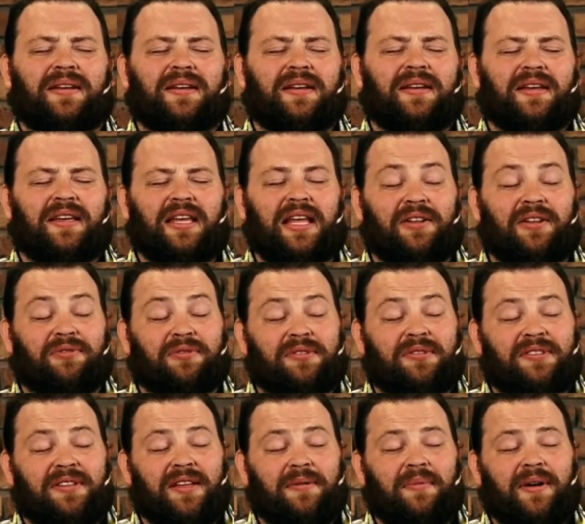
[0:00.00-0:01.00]
Hilf uns
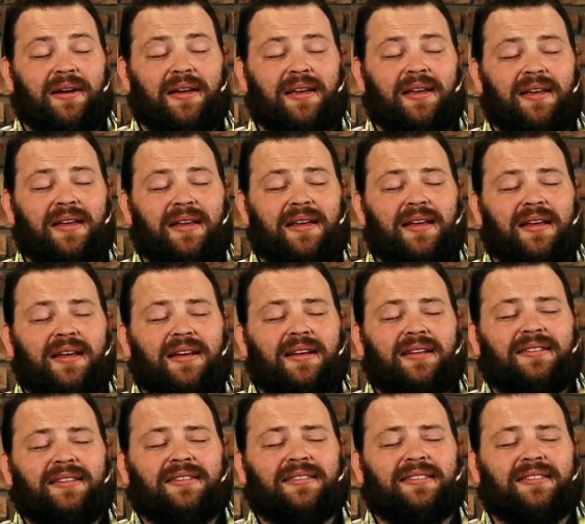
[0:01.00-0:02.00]
dabei,
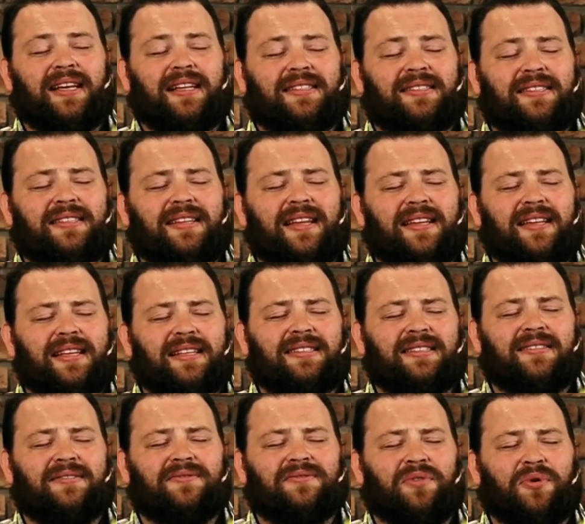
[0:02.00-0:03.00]
das jetzt in der
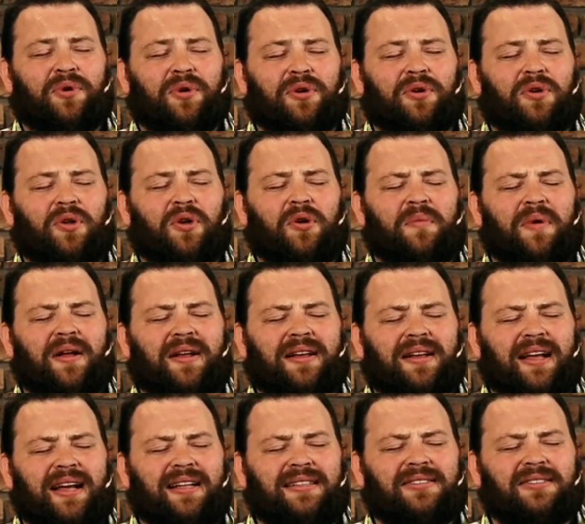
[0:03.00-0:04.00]
nächsten Woche nochmal
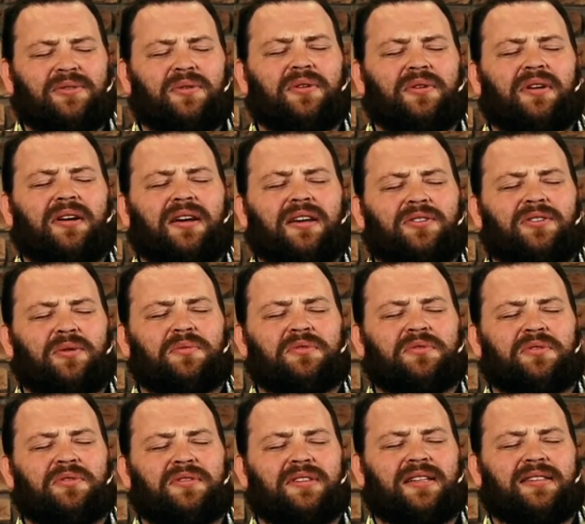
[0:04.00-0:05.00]
ganz konkret
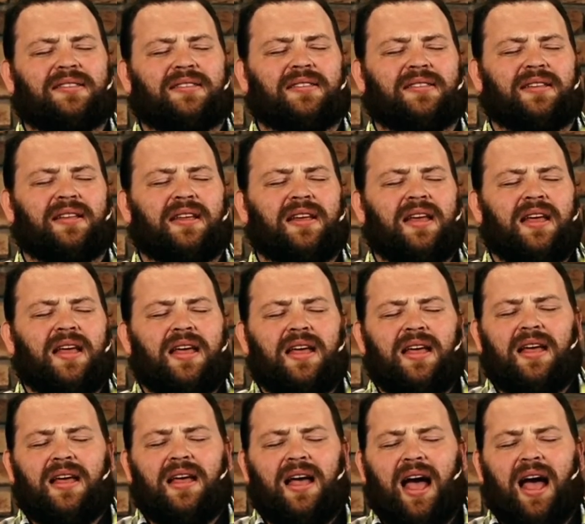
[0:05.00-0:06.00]
umzusetzen.
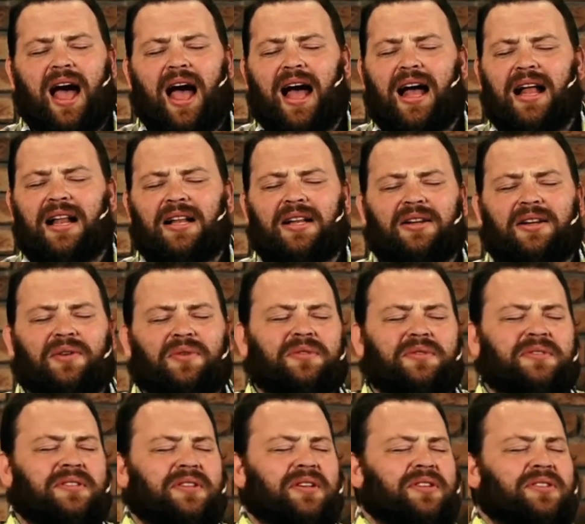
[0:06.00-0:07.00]
All
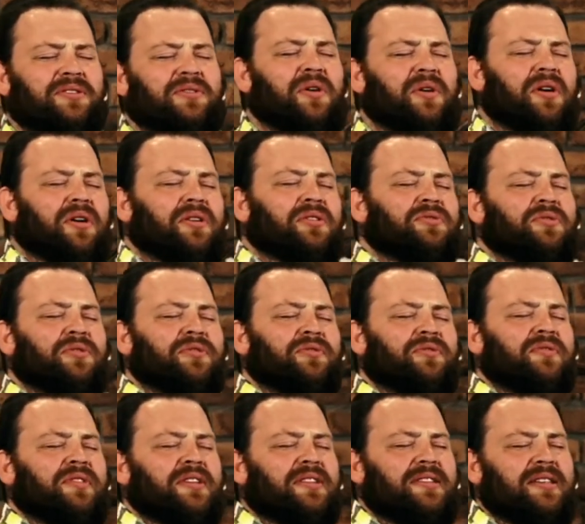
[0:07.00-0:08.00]
unsere Sorgen dürfen
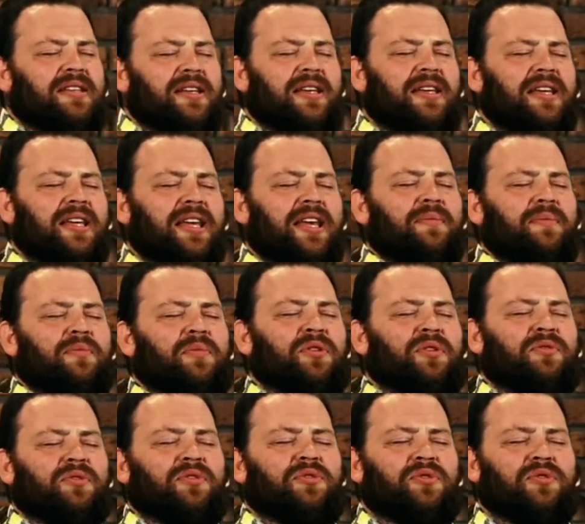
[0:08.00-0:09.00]
wir dir geben und
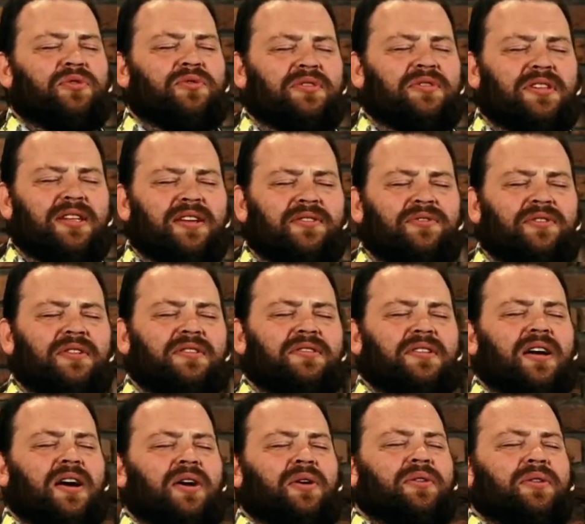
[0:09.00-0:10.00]
wir dürfen dir
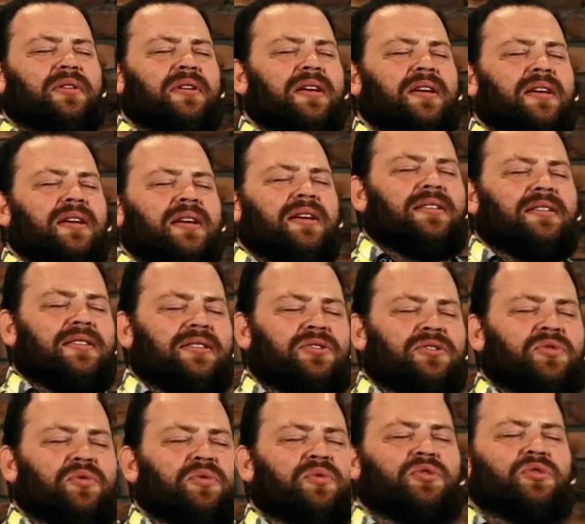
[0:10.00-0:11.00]
vertrauen, dass
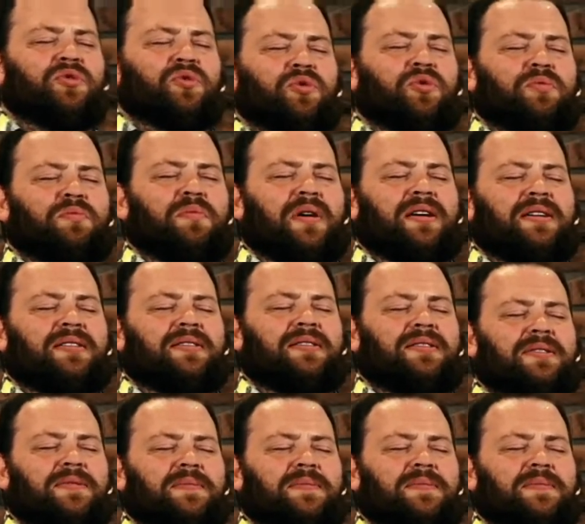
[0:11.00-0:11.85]
du es gut machst.